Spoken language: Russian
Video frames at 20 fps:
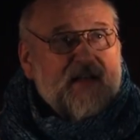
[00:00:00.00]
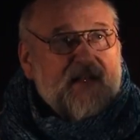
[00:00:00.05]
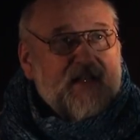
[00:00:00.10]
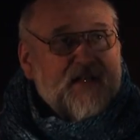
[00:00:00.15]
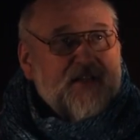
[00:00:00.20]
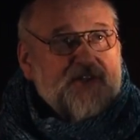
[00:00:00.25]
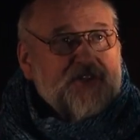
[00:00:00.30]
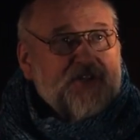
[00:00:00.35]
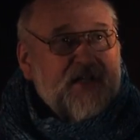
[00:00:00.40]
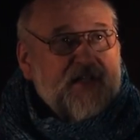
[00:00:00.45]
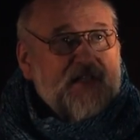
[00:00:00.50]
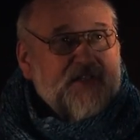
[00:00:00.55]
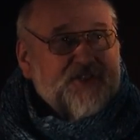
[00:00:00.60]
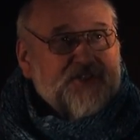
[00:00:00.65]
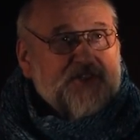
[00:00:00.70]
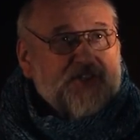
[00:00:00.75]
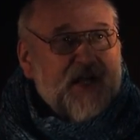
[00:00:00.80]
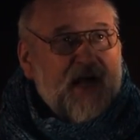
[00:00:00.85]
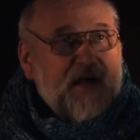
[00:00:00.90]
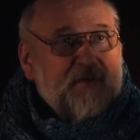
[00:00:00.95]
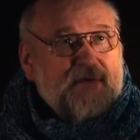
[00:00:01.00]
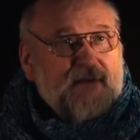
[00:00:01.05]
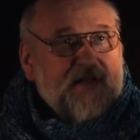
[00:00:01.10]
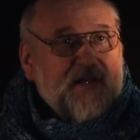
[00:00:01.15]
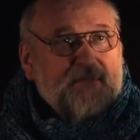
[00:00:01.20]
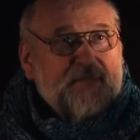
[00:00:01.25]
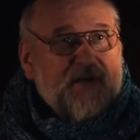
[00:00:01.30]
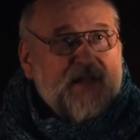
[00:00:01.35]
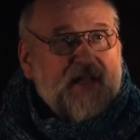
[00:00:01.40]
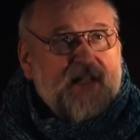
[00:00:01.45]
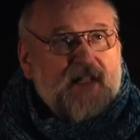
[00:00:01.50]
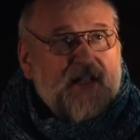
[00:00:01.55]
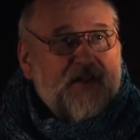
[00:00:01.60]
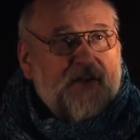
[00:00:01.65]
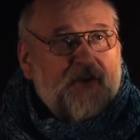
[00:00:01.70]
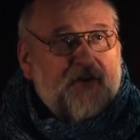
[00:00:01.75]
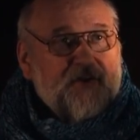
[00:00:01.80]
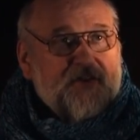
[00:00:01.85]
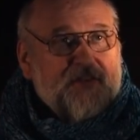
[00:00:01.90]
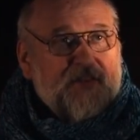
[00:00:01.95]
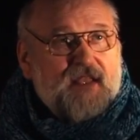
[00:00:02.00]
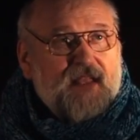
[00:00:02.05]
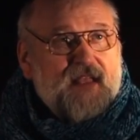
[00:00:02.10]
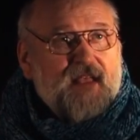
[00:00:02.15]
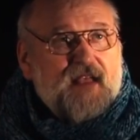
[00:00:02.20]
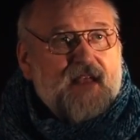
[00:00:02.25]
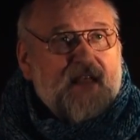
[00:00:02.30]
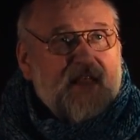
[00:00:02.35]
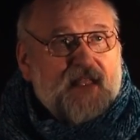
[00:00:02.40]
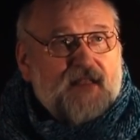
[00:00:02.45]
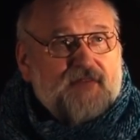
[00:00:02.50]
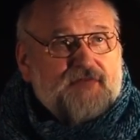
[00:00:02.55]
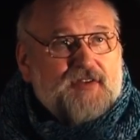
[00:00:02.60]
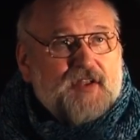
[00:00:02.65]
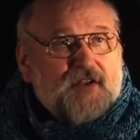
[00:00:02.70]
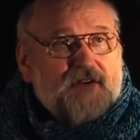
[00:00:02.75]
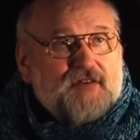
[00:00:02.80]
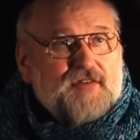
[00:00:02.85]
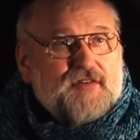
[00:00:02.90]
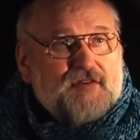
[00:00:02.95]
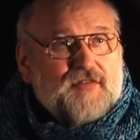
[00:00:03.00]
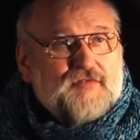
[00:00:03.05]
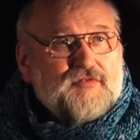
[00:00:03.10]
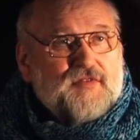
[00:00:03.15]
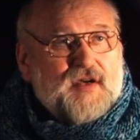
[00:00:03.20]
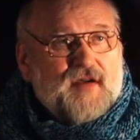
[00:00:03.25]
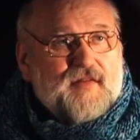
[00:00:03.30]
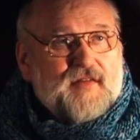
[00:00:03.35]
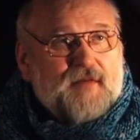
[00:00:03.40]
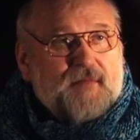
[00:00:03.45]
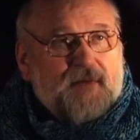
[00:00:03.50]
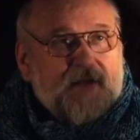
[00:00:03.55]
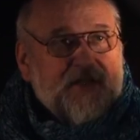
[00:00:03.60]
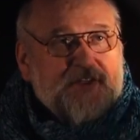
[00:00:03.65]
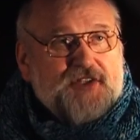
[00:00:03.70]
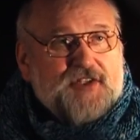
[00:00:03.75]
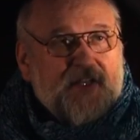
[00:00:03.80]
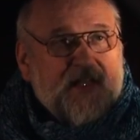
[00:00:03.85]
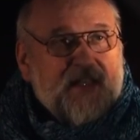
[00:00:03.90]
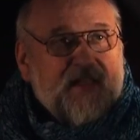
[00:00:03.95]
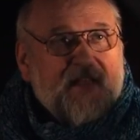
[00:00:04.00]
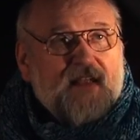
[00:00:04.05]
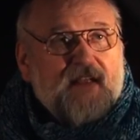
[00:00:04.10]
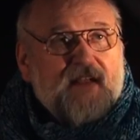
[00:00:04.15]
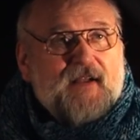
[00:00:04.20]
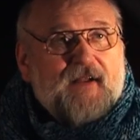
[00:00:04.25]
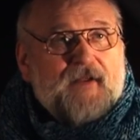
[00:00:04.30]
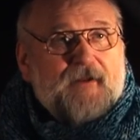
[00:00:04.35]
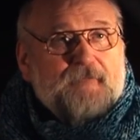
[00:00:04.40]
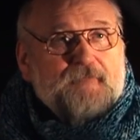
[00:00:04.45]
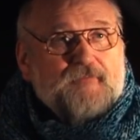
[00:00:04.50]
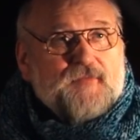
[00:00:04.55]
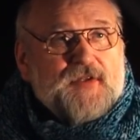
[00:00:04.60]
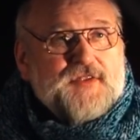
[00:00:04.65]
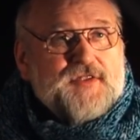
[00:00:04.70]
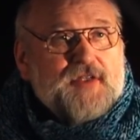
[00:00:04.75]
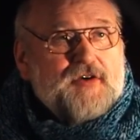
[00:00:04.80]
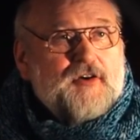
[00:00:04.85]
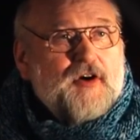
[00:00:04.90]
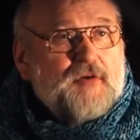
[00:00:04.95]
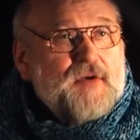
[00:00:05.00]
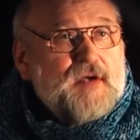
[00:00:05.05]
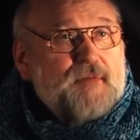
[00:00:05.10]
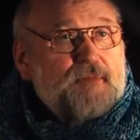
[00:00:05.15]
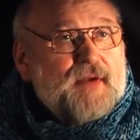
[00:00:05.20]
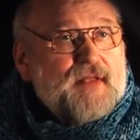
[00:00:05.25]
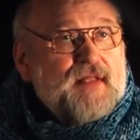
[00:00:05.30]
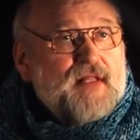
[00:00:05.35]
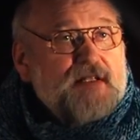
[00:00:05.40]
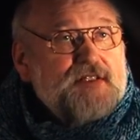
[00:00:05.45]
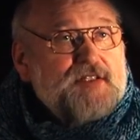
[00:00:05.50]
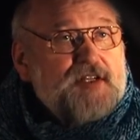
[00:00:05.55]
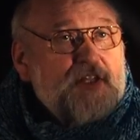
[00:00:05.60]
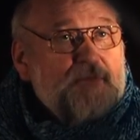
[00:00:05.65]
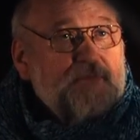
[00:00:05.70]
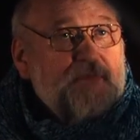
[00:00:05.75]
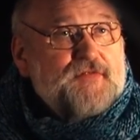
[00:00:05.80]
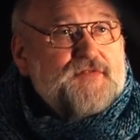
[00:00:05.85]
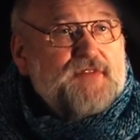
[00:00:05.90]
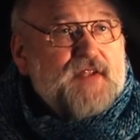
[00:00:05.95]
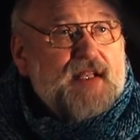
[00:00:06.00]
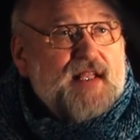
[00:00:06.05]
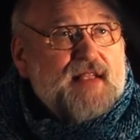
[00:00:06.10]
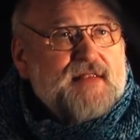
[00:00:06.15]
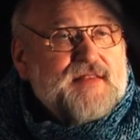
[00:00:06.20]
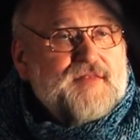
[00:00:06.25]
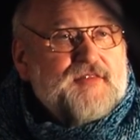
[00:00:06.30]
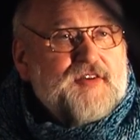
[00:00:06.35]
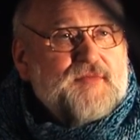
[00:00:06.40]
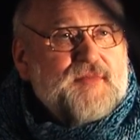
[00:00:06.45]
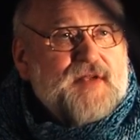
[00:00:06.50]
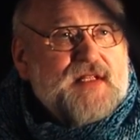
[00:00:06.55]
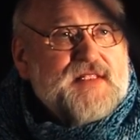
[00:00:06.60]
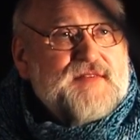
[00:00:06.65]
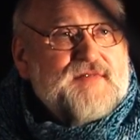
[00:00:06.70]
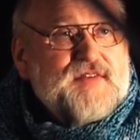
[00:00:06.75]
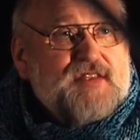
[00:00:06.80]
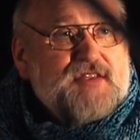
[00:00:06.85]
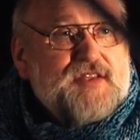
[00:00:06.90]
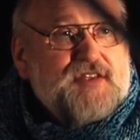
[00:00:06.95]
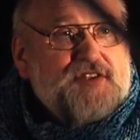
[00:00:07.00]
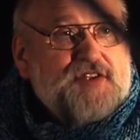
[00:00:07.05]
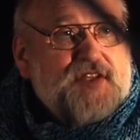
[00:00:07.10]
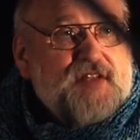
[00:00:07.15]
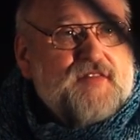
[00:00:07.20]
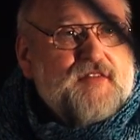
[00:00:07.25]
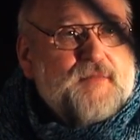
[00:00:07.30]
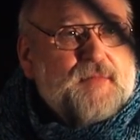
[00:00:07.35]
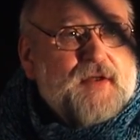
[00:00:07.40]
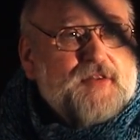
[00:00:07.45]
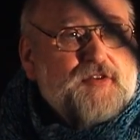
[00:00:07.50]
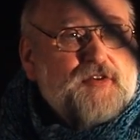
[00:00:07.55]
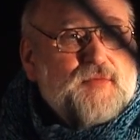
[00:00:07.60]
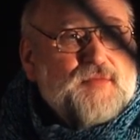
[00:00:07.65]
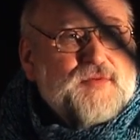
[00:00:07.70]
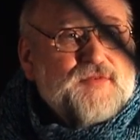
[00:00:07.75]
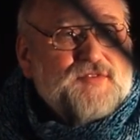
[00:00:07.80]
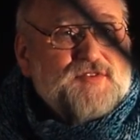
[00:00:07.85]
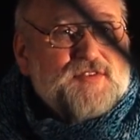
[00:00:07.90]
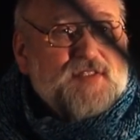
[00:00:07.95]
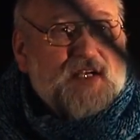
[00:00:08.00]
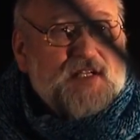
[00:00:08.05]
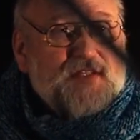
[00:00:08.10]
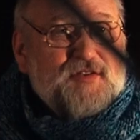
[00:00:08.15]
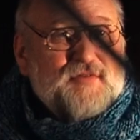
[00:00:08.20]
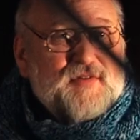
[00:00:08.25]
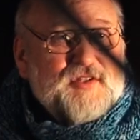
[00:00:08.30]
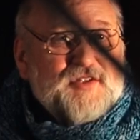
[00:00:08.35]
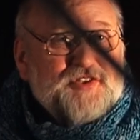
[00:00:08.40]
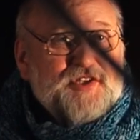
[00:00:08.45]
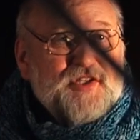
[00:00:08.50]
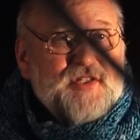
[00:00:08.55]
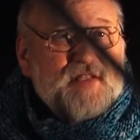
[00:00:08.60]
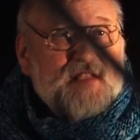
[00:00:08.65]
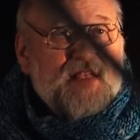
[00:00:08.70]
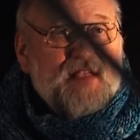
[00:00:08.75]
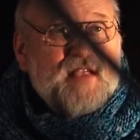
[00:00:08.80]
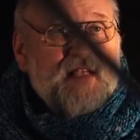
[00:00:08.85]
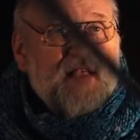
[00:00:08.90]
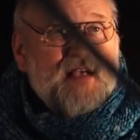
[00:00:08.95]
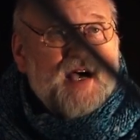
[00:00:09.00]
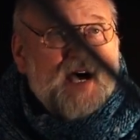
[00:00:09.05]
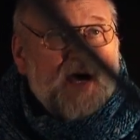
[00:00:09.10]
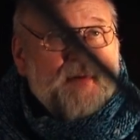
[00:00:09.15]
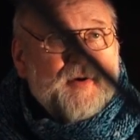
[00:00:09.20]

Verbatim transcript: лишились жабр, обрели легкие и второй круг кровообращения. Насекомые продолжают повторять в своем развитии червеподобную стадию личинки, а